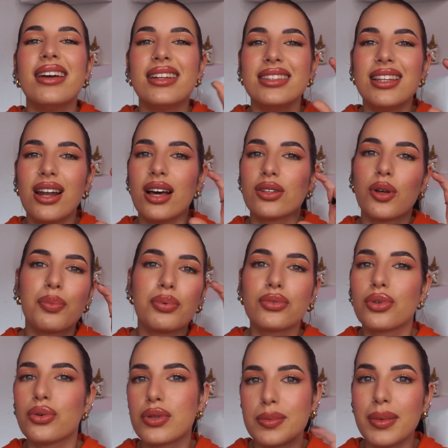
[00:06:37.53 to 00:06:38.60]
Da lato
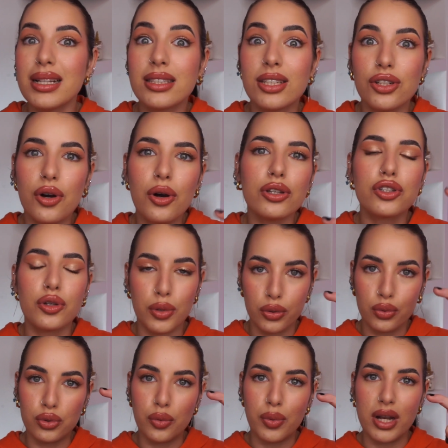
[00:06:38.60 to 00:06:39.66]
appunto lo smaltino,
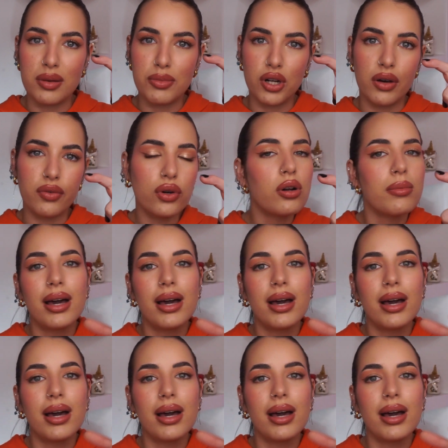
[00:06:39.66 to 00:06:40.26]
soprattutto per il mio lavoro,